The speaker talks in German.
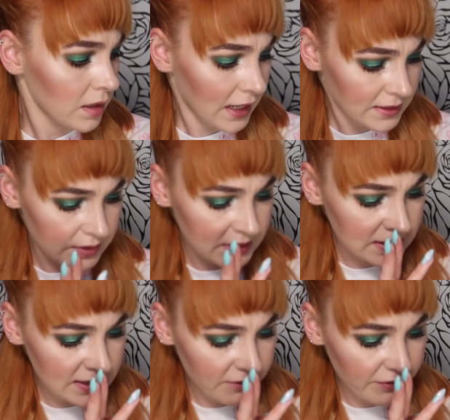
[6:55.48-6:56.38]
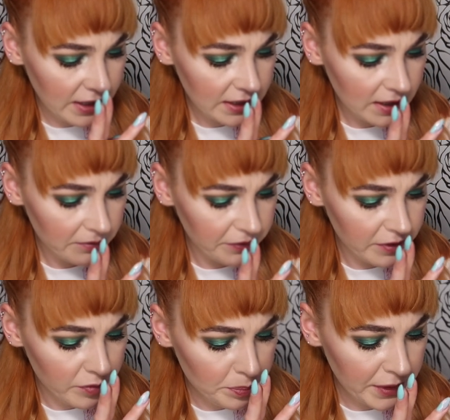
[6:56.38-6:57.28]
also die sind sehr weich. Ich habe
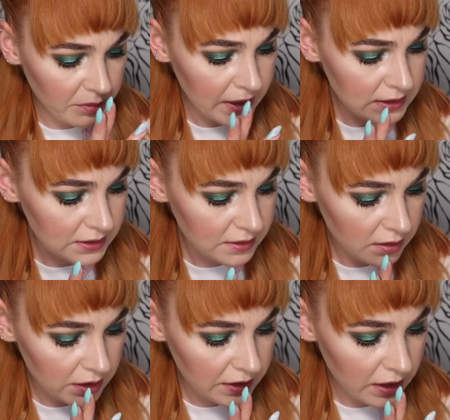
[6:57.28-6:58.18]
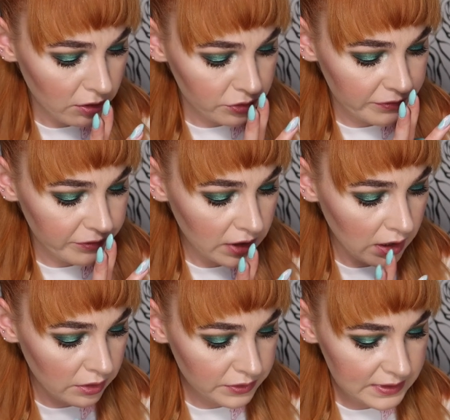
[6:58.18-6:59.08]
viel Pigment. Ich, ne, ich gehe auch davon
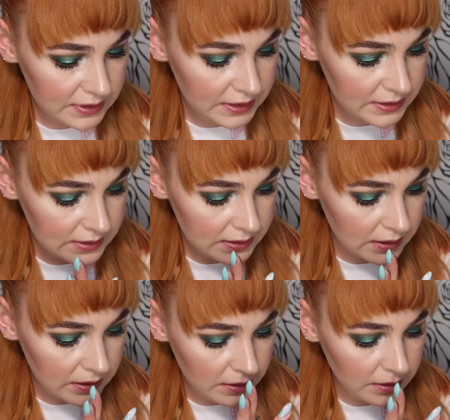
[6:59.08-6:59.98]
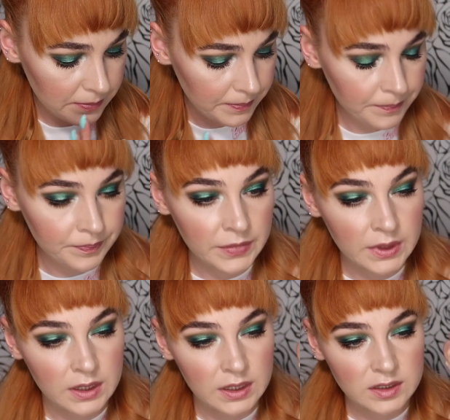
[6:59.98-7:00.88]
aus, dass... Ähm,
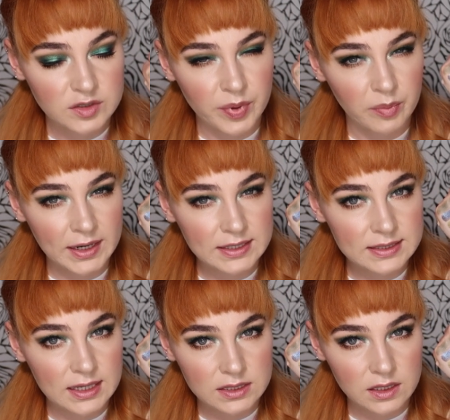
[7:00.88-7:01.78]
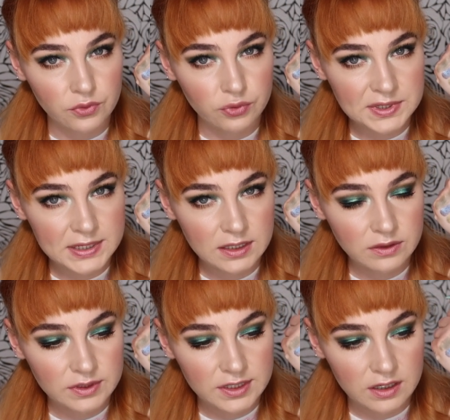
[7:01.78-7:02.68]
das Pigment ist sehr, sehr
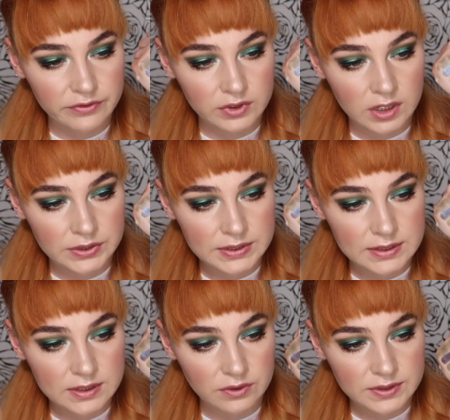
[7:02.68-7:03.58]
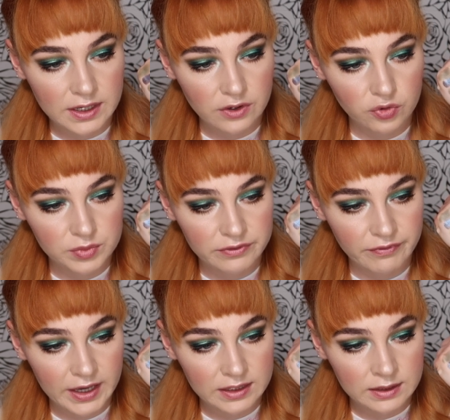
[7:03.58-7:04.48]
lose. Ich gehe davon aus, sie auch sehr krümeln
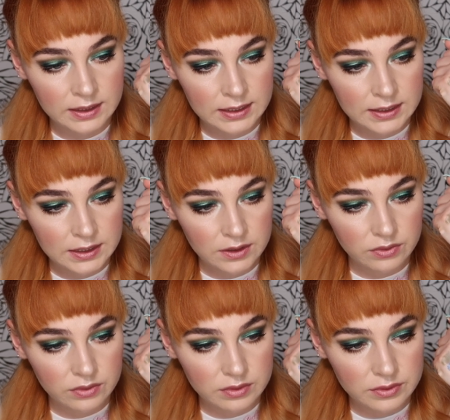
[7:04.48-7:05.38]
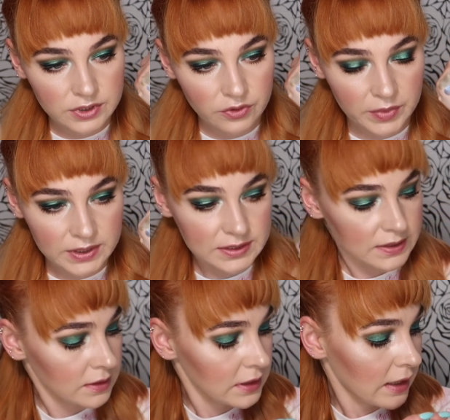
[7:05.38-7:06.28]
werden. Und schaut mal
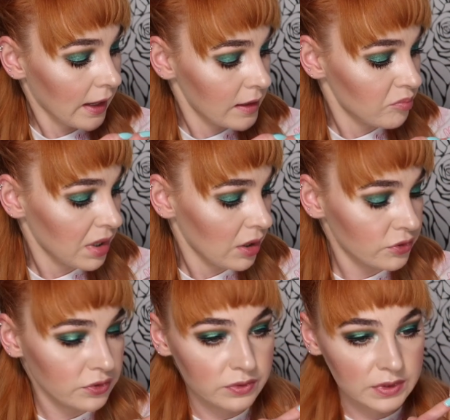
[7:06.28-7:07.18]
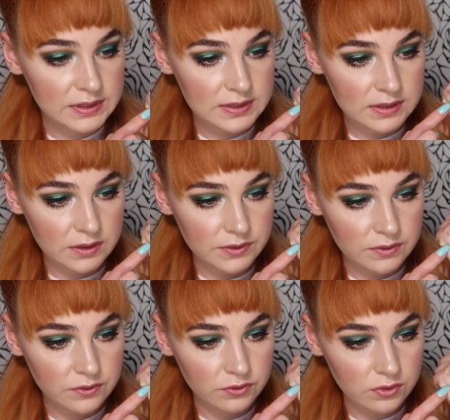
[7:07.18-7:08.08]
diesen geilen Blauton. Das ist auch so
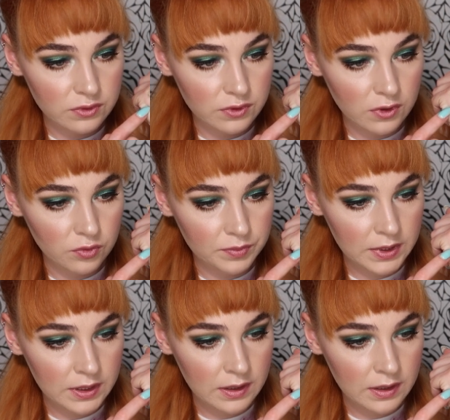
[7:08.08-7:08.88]
ein Duochrome.